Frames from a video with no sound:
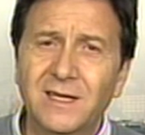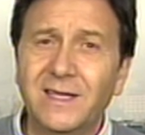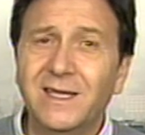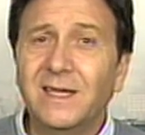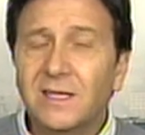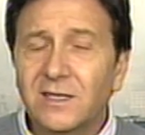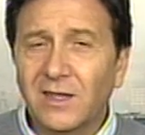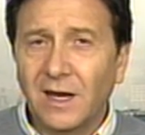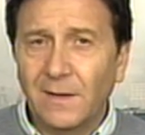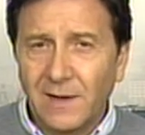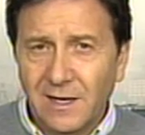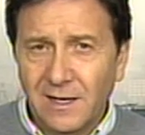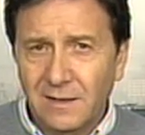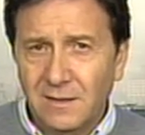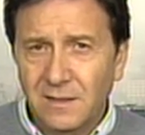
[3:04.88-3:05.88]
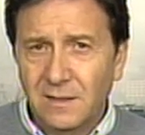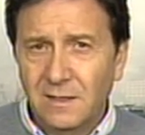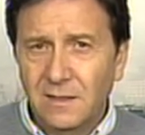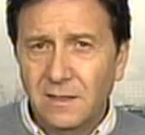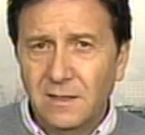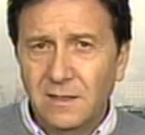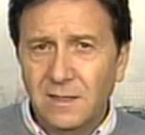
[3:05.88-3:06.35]
que trabajan
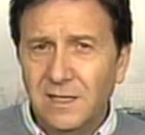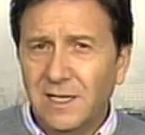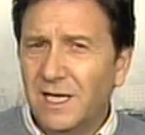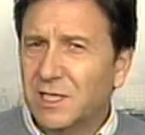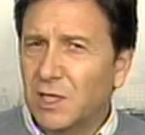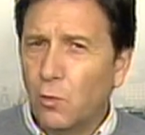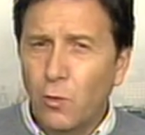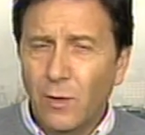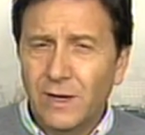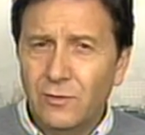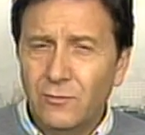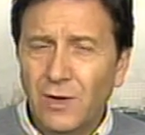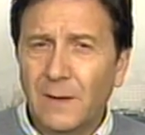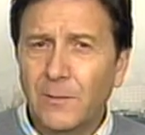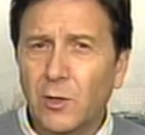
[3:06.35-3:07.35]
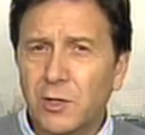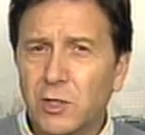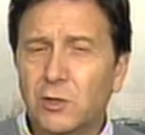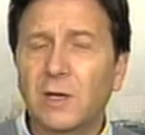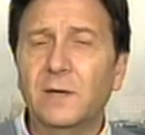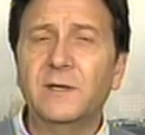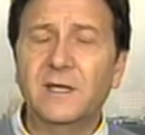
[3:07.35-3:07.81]
y que se juegan, nunca mejor
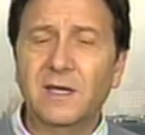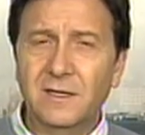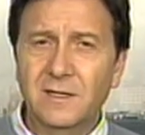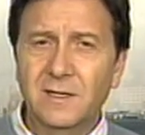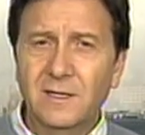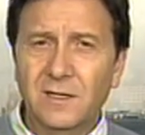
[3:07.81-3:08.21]
dicho, la vida